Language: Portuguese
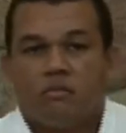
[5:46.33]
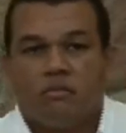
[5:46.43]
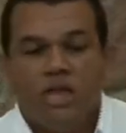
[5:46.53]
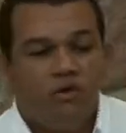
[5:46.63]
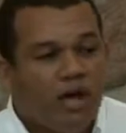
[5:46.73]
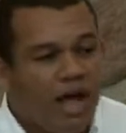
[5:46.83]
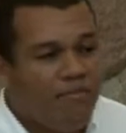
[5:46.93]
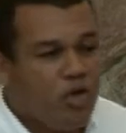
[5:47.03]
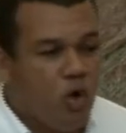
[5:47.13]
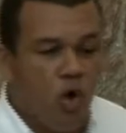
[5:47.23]
não
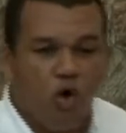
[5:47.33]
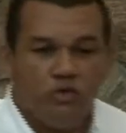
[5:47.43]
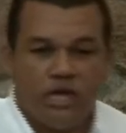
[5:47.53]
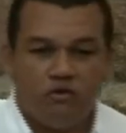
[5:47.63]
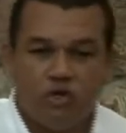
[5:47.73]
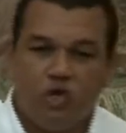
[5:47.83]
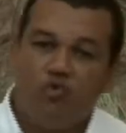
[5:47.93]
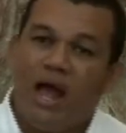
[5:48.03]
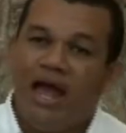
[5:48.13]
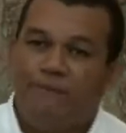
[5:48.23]
caminhou dentro de um
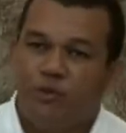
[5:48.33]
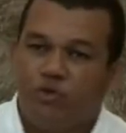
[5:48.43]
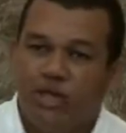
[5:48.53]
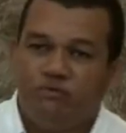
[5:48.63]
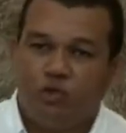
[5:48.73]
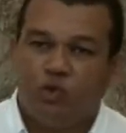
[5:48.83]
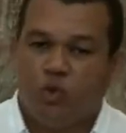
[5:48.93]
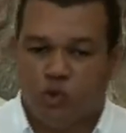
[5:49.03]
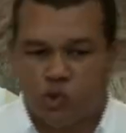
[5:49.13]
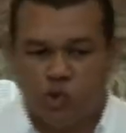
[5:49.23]
hábito, dentro de um
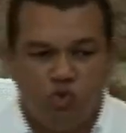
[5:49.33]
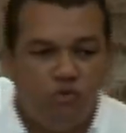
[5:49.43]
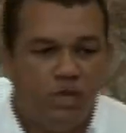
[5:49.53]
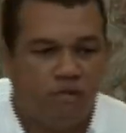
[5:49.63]
costume,